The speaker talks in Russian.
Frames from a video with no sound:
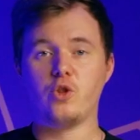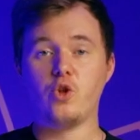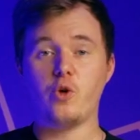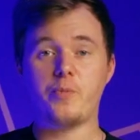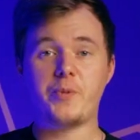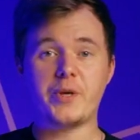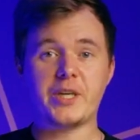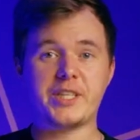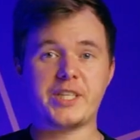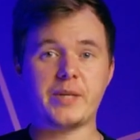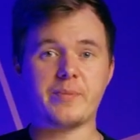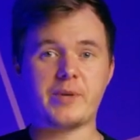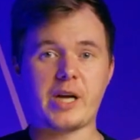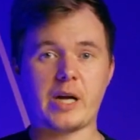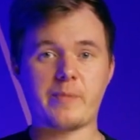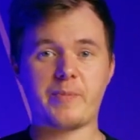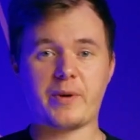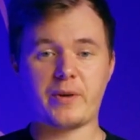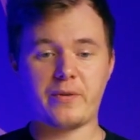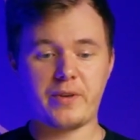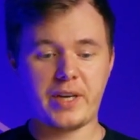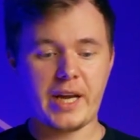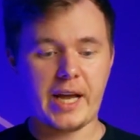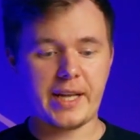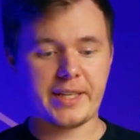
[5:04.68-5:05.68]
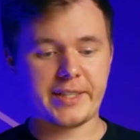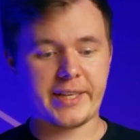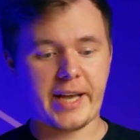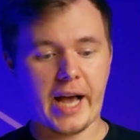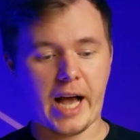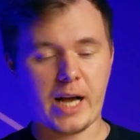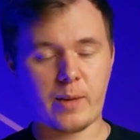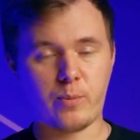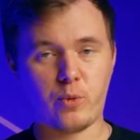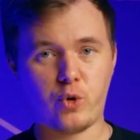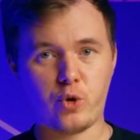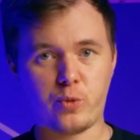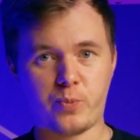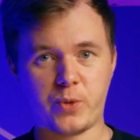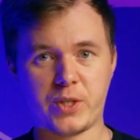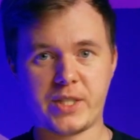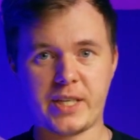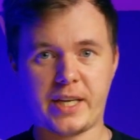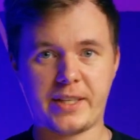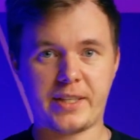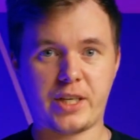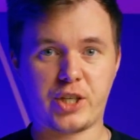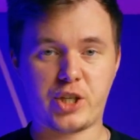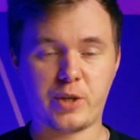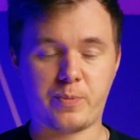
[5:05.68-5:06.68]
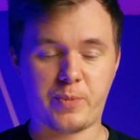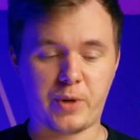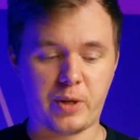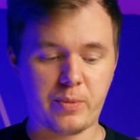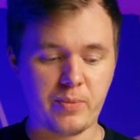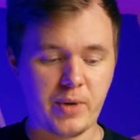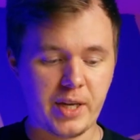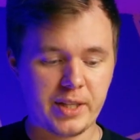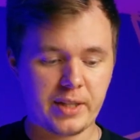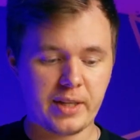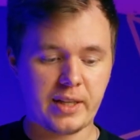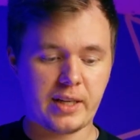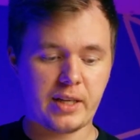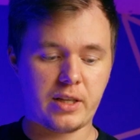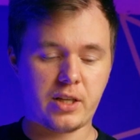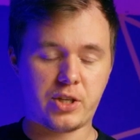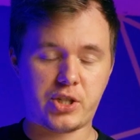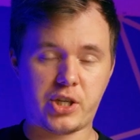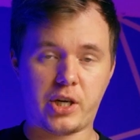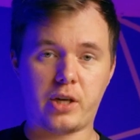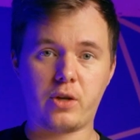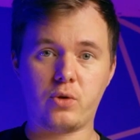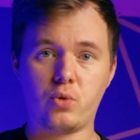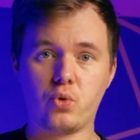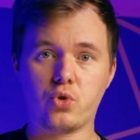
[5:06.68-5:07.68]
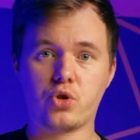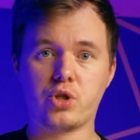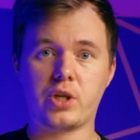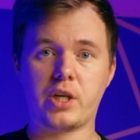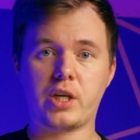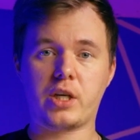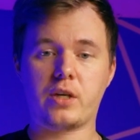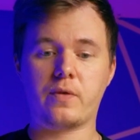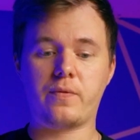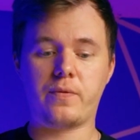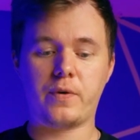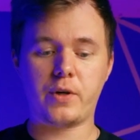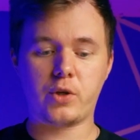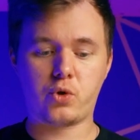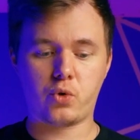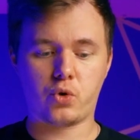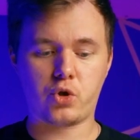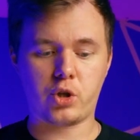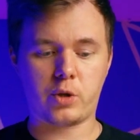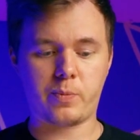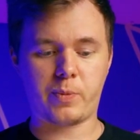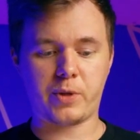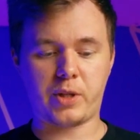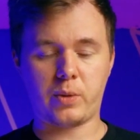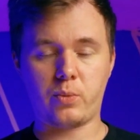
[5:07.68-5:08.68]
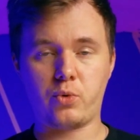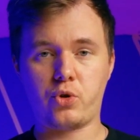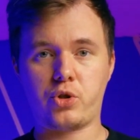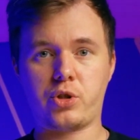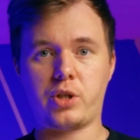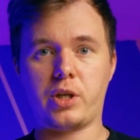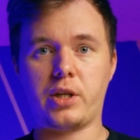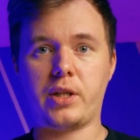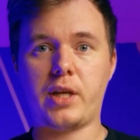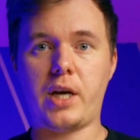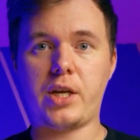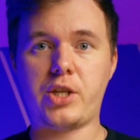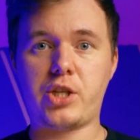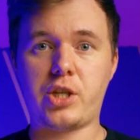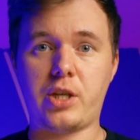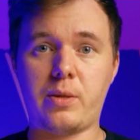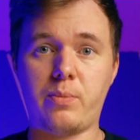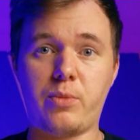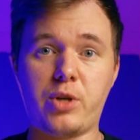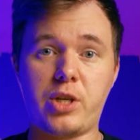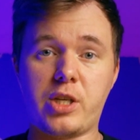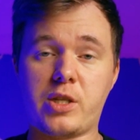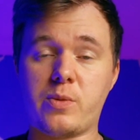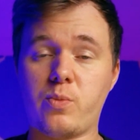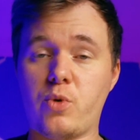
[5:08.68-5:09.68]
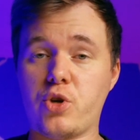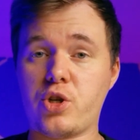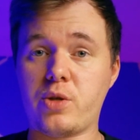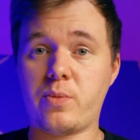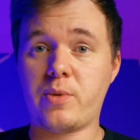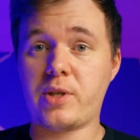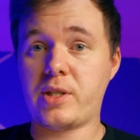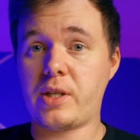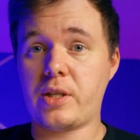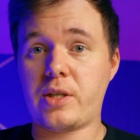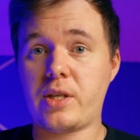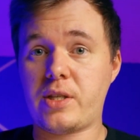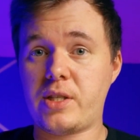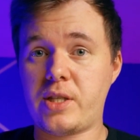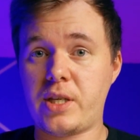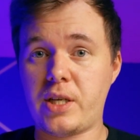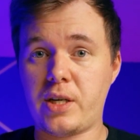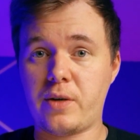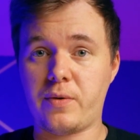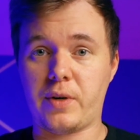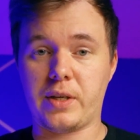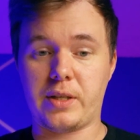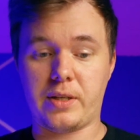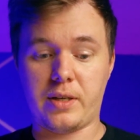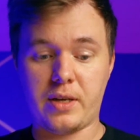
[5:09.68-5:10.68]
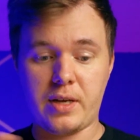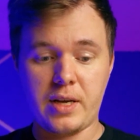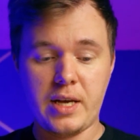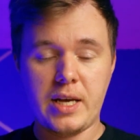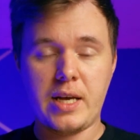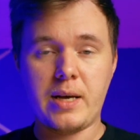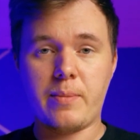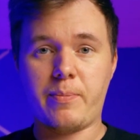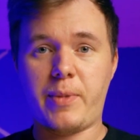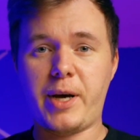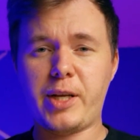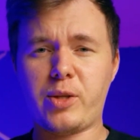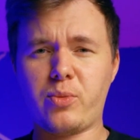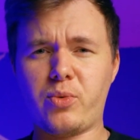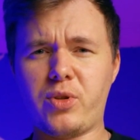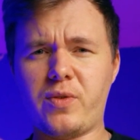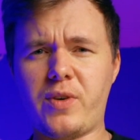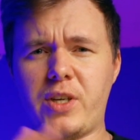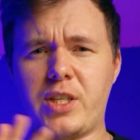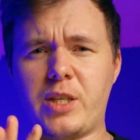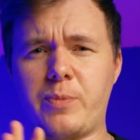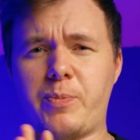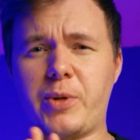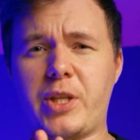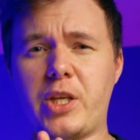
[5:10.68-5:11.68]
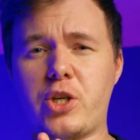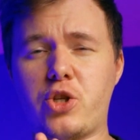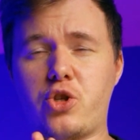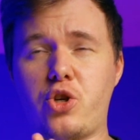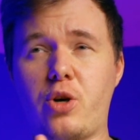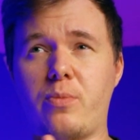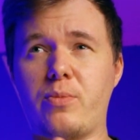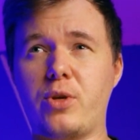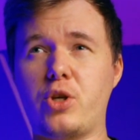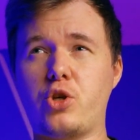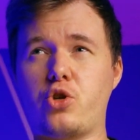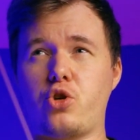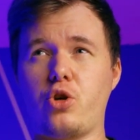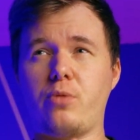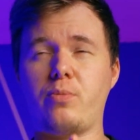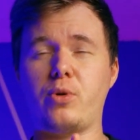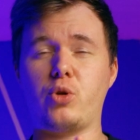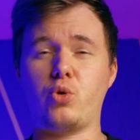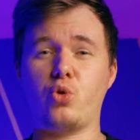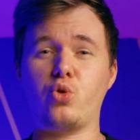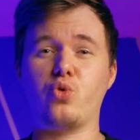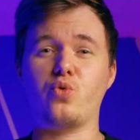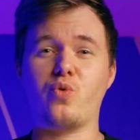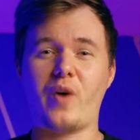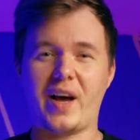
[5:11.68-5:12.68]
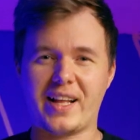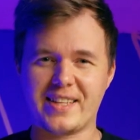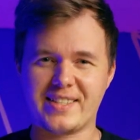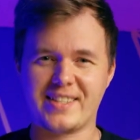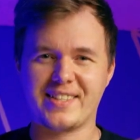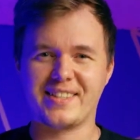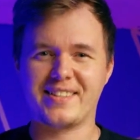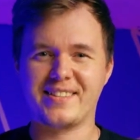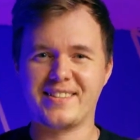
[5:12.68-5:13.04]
Но перед тем, как проверять, как будут писать наши предметы, для начала нужно их высушить, потому что иначе мы не сможем их затестировать. Поэтому давайте подождем еще минут 20.